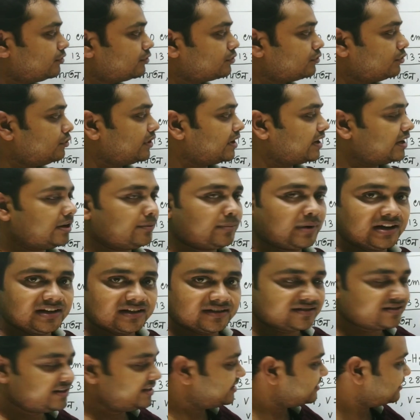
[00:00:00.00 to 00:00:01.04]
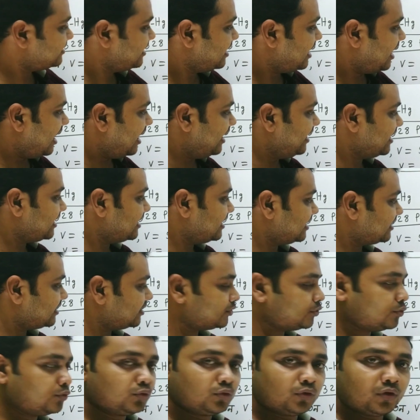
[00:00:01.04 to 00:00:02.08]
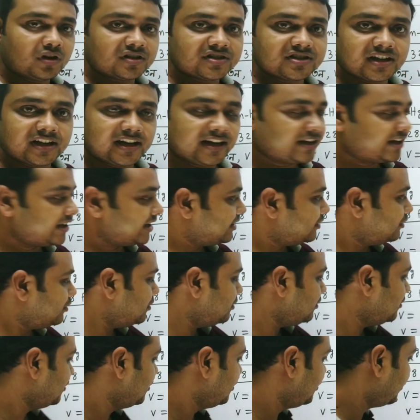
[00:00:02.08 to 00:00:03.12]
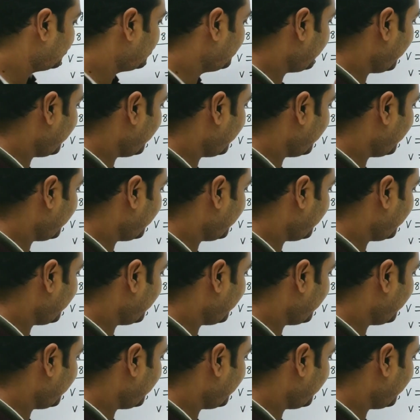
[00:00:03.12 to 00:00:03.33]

হতো এখানে মাইনাস সিক্স আর এখানে একটা শূন্য আছে কেটে গেল তো